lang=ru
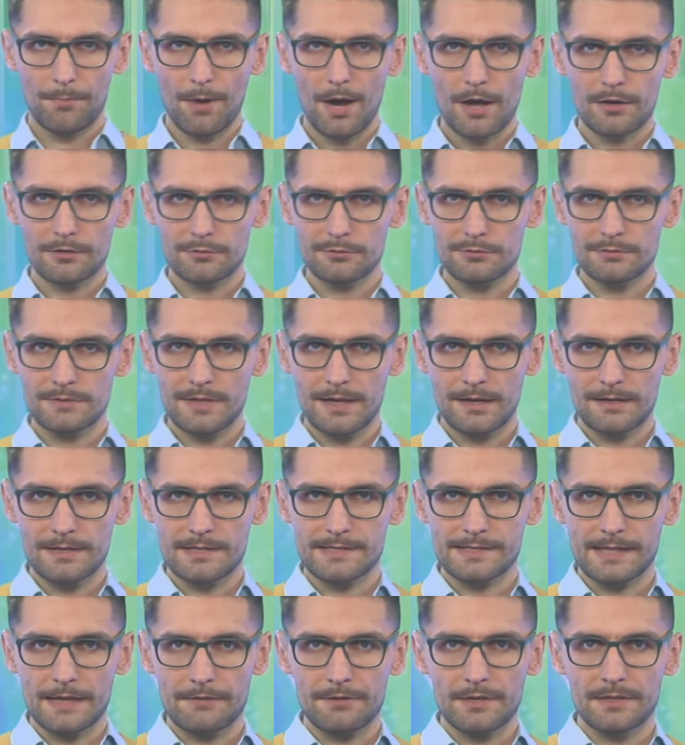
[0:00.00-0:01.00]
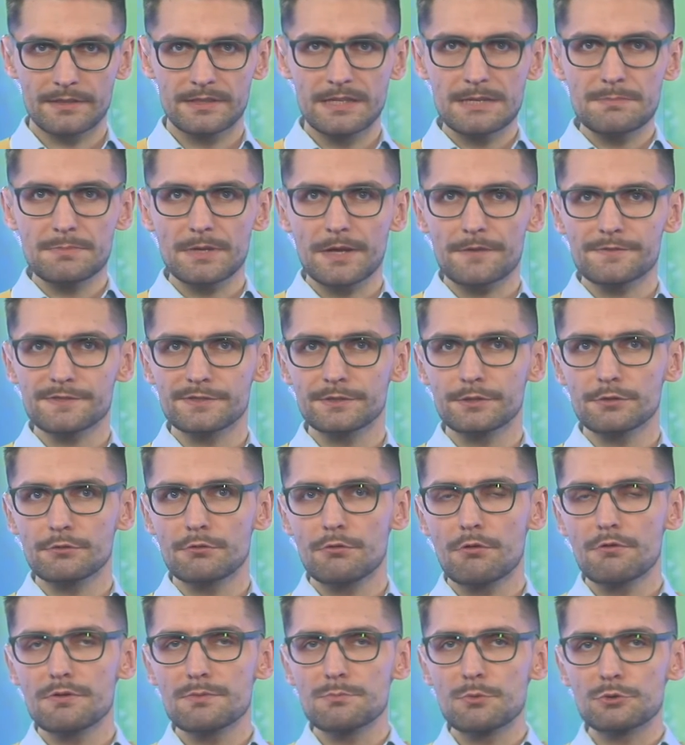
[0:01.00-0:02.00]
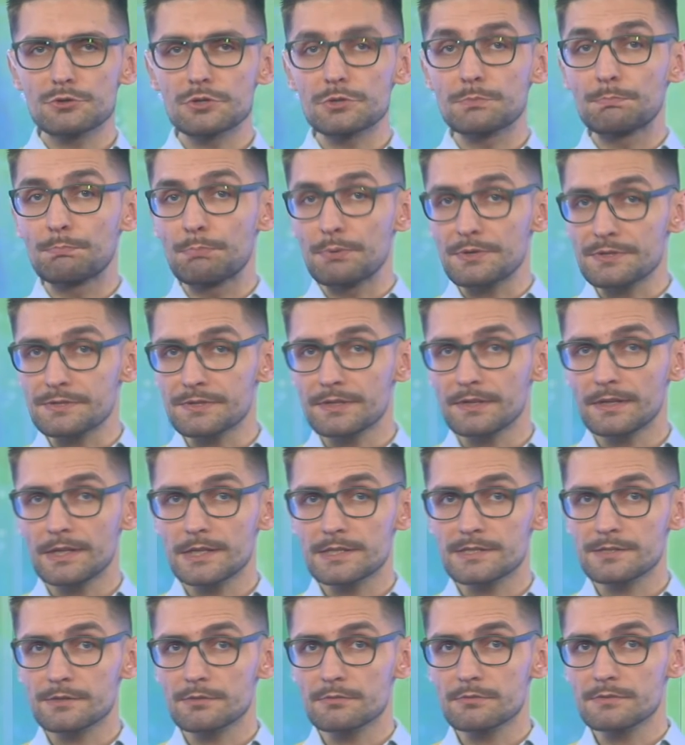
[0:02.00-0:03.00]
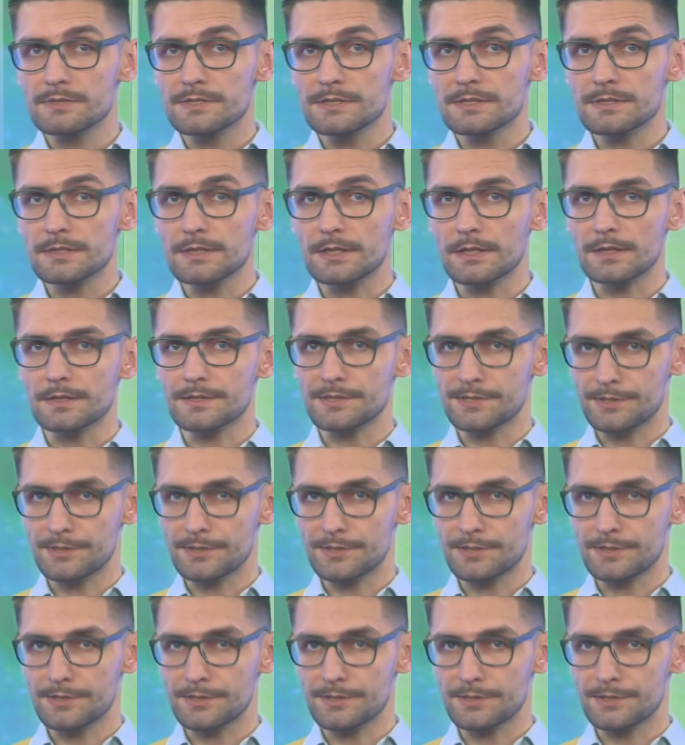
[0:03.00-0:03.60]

Парку дали совет «Дымковский конь» может поселиться у цирка.